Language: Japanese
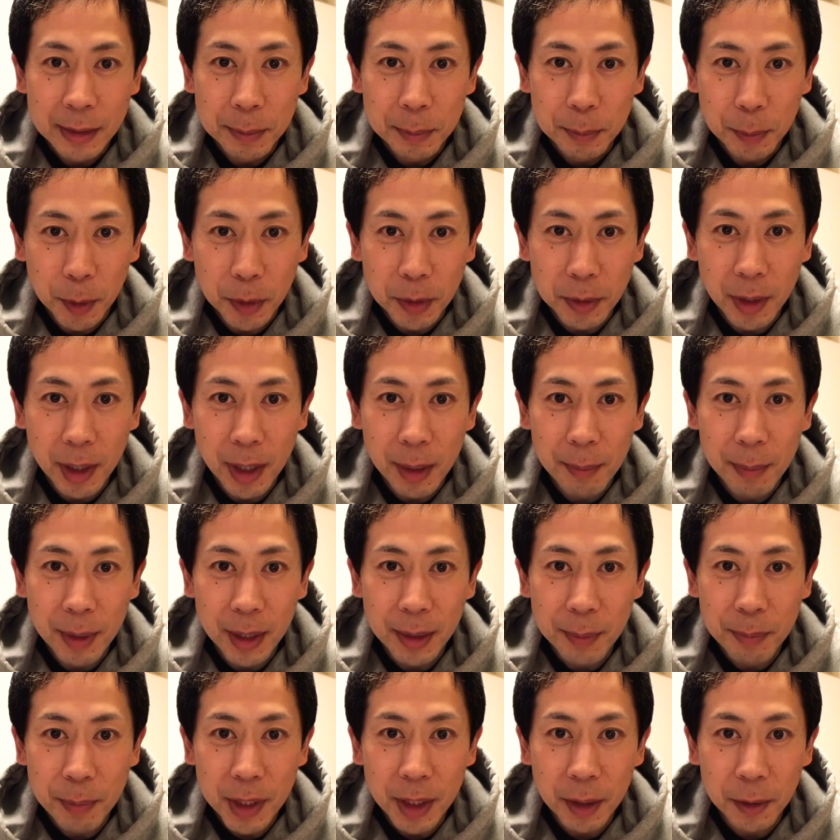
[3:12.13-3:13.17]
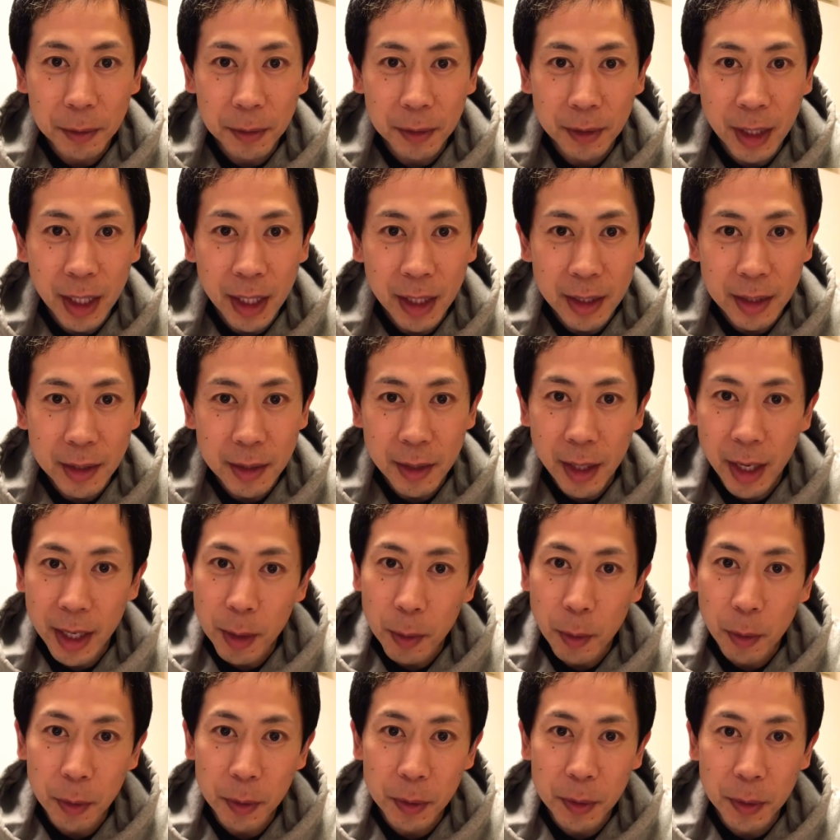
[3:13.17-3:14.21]
僕はあんまり見たことないんです再
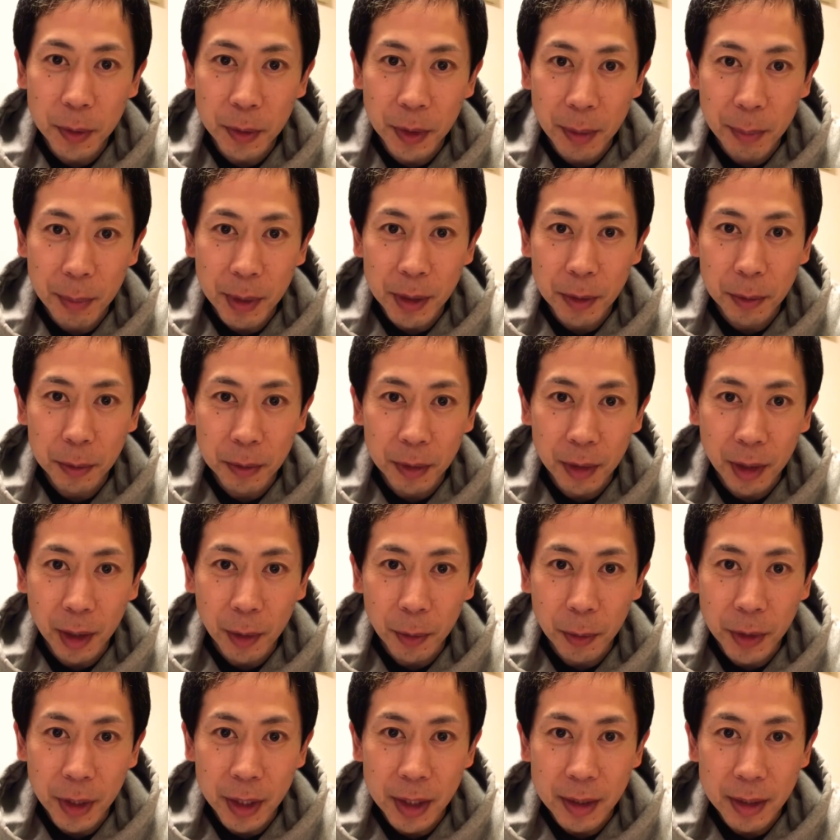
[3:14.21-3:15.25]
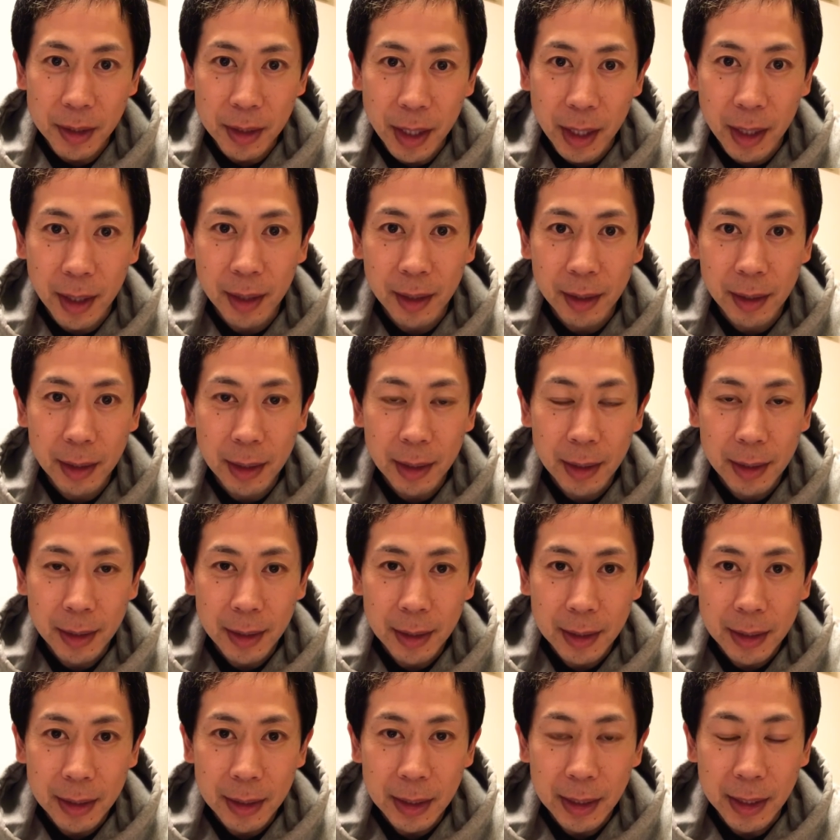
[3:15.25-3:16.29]
放送で見ることが多いですね
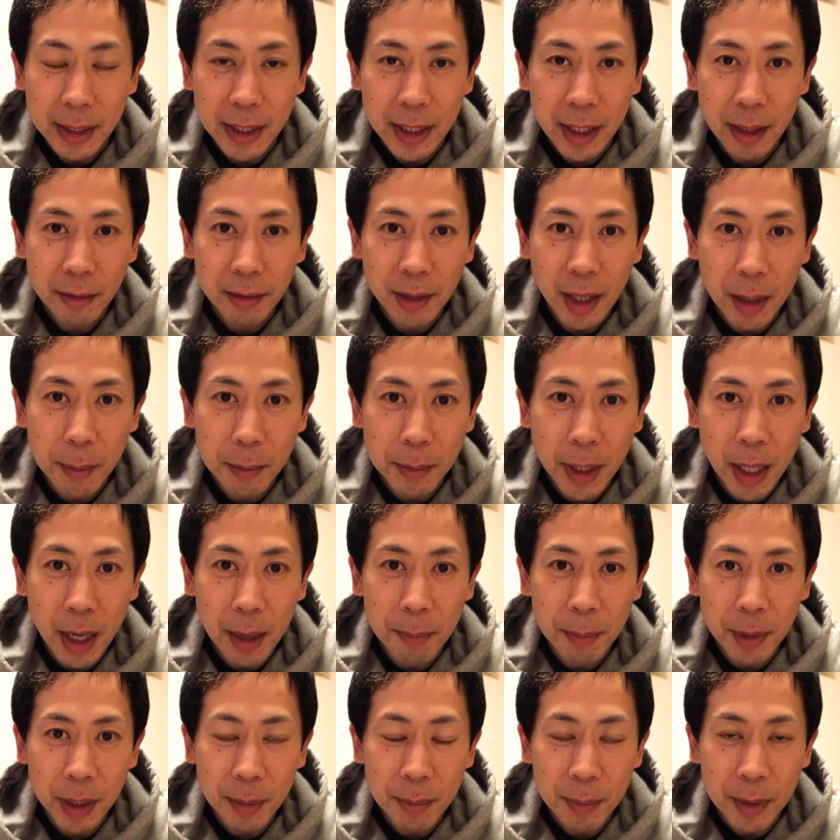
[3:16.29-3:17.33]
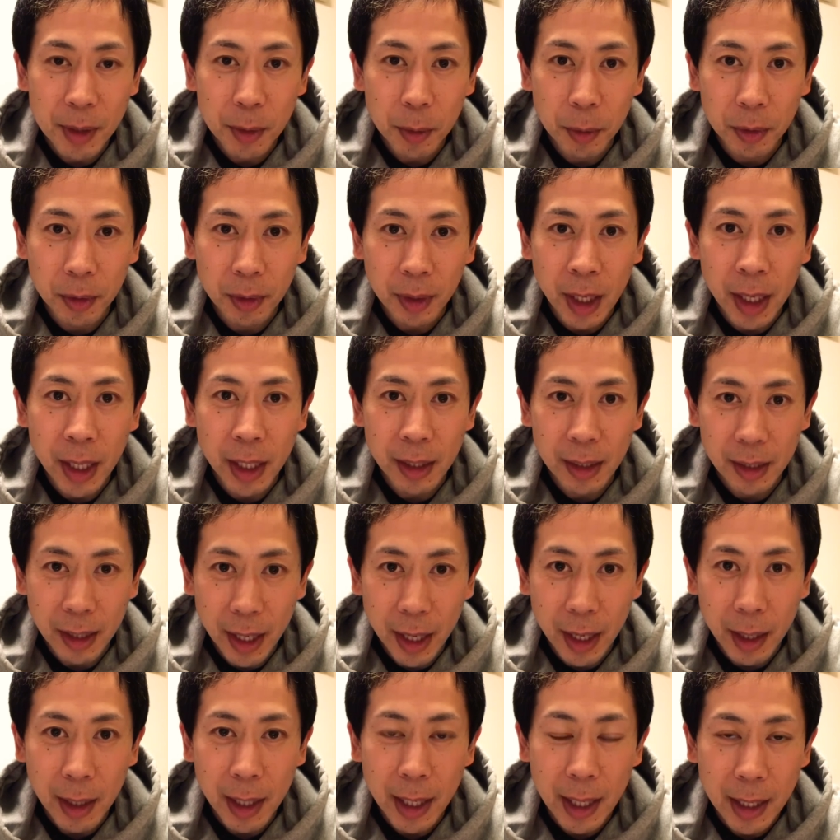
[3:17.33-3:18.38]
リアルタイムであんまり見ることないんで
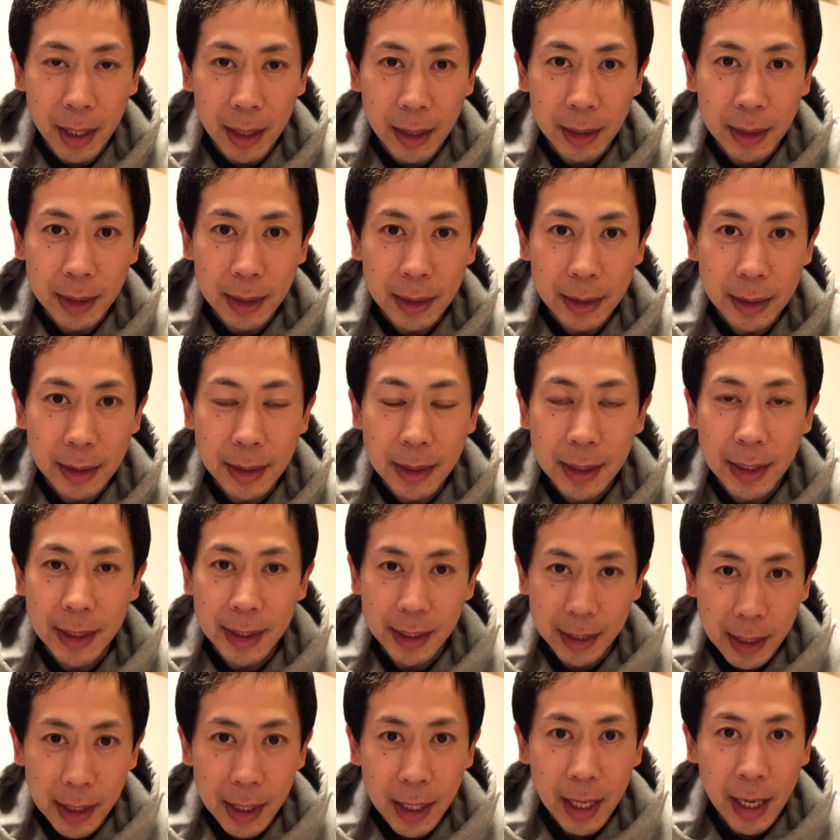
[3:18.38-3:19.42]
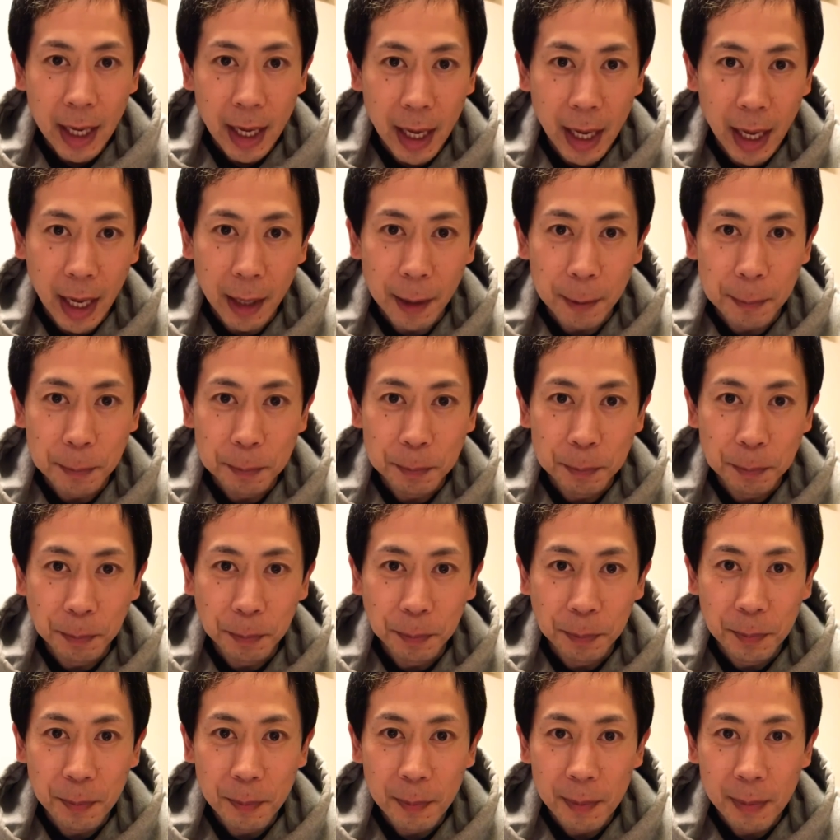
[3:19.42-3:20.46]
はい
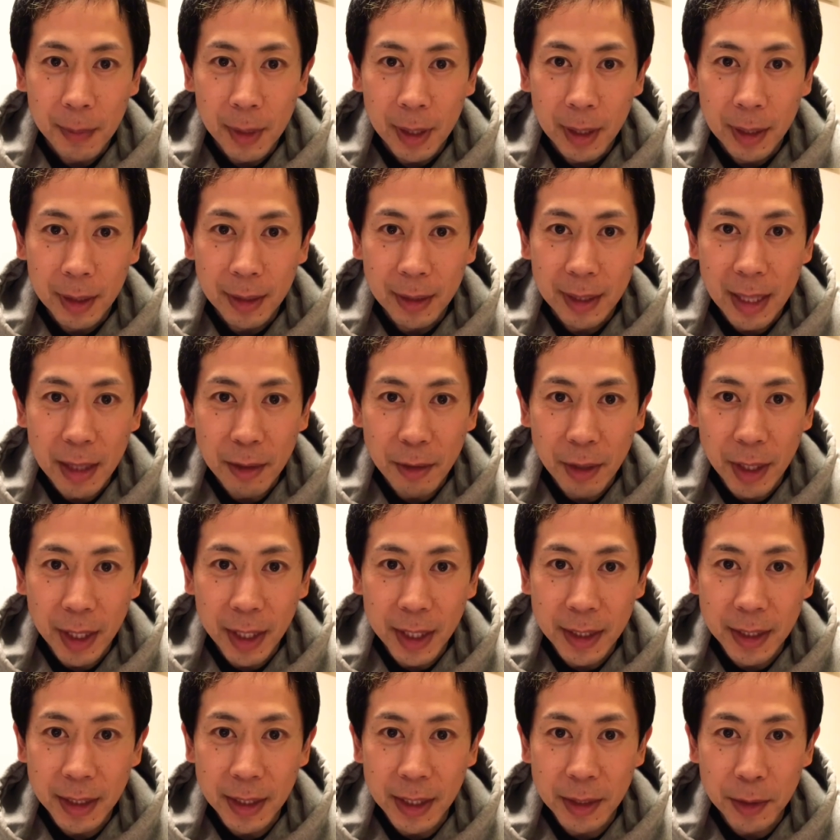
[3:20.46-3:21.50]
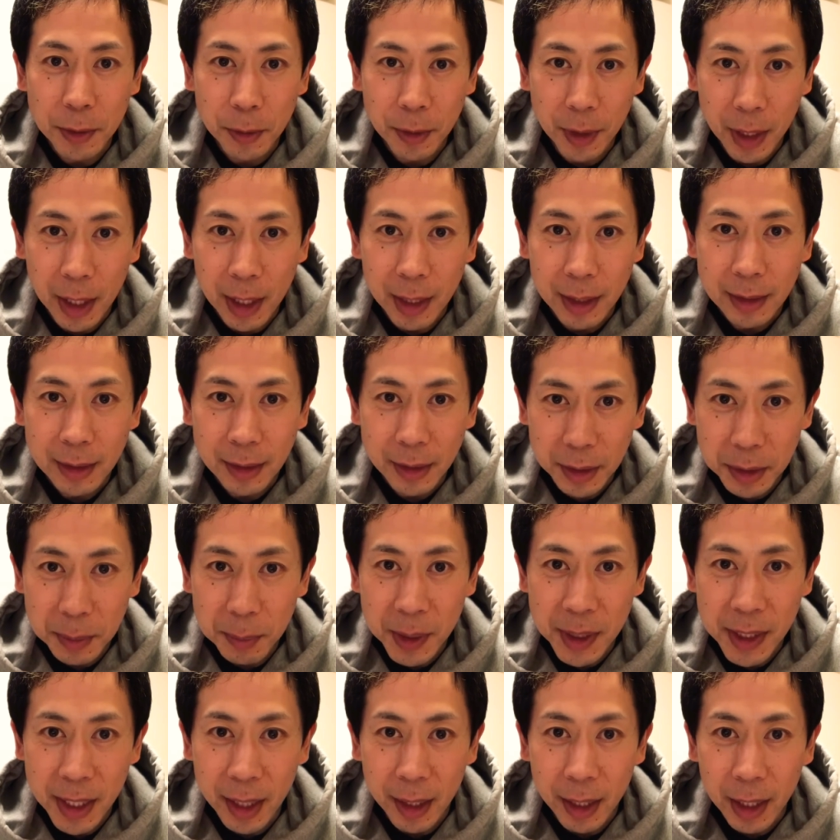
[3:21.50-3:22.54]
何の話でしょうかすいま
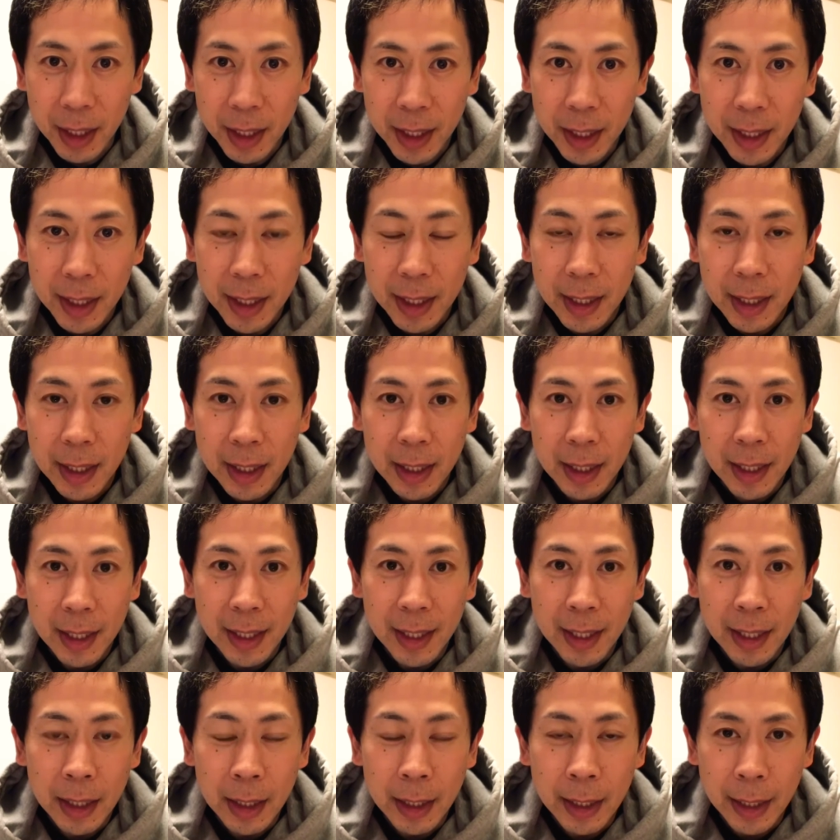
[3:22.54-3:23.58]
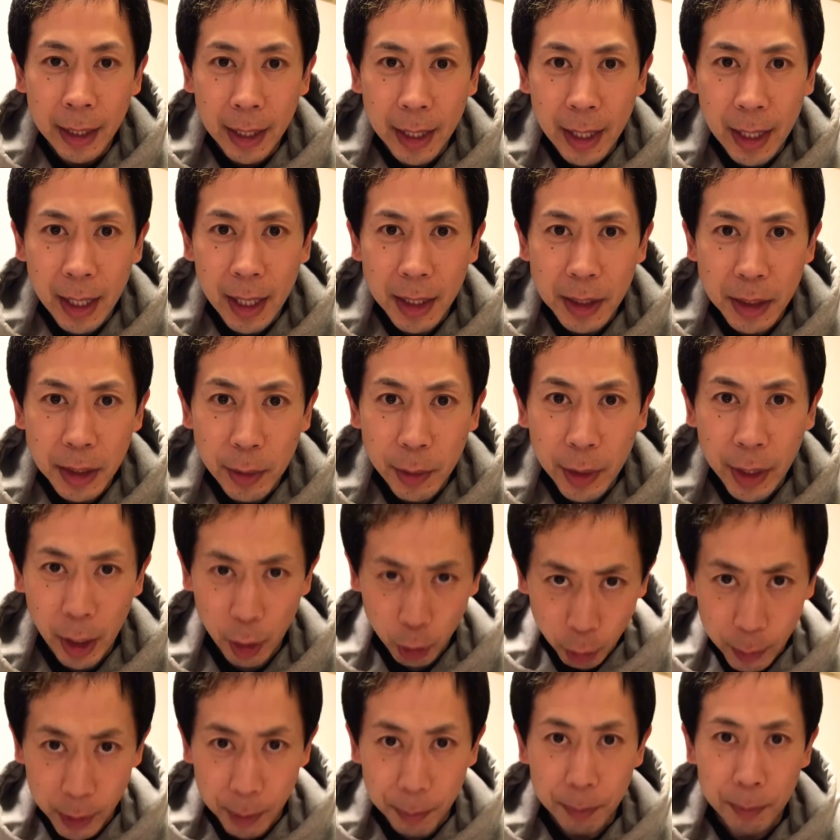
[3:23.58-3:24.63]
せんえー、明日は火曜日